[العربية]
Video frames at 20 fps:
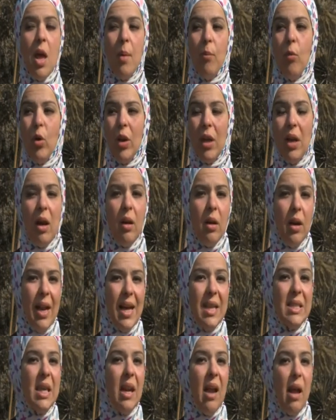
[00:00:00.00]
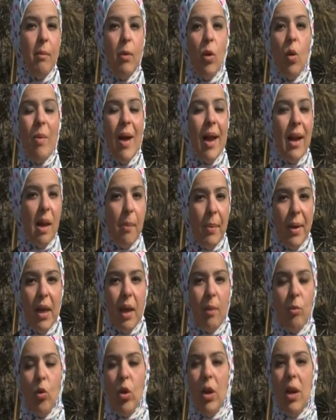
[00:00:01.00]
ممكن قرع العسل اعمله مهلبيه
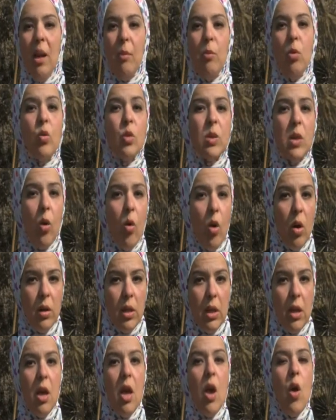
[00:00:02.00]
ممكن اعمله صواني